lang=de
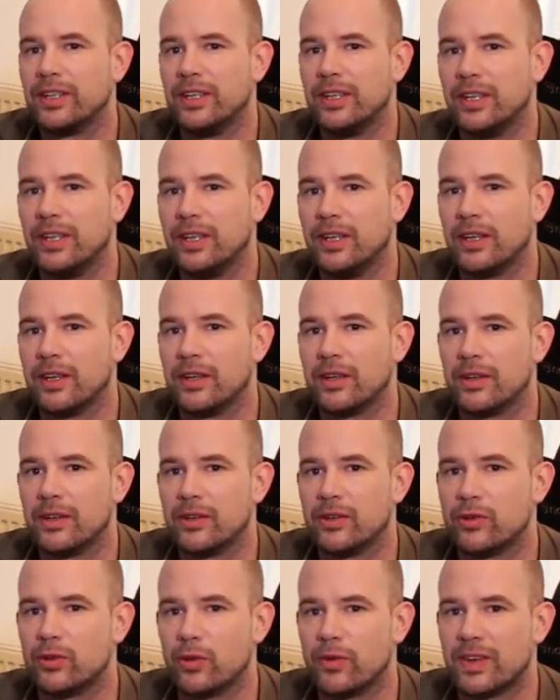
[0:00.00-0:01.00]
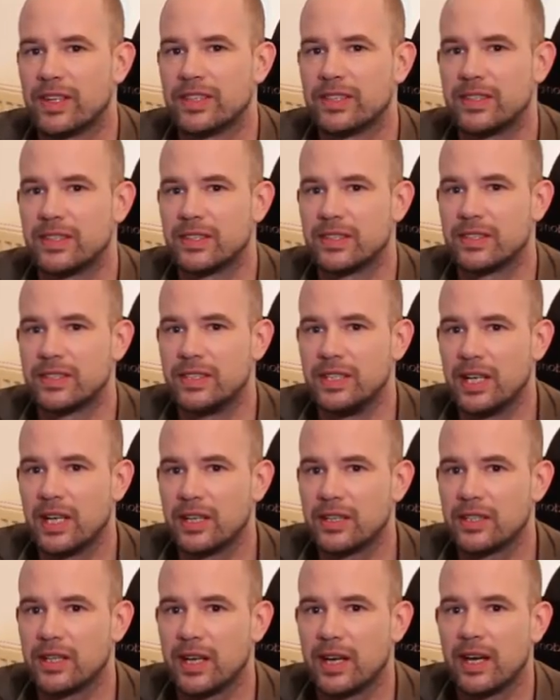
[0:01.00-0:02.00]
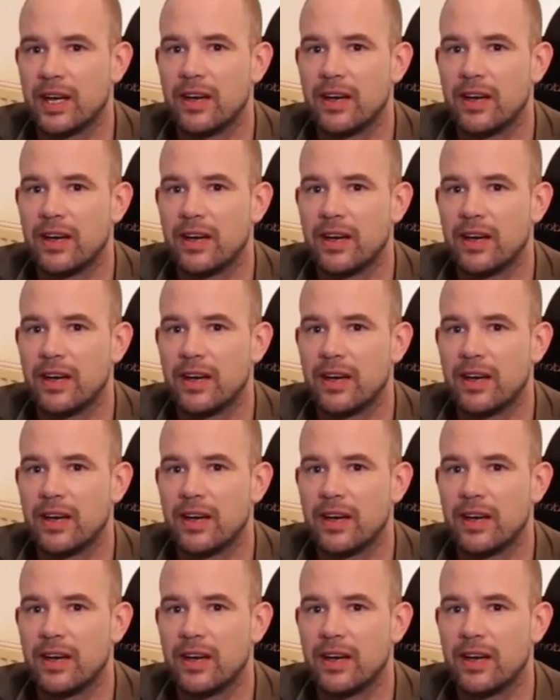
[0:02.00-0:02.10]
die sowas interessiert,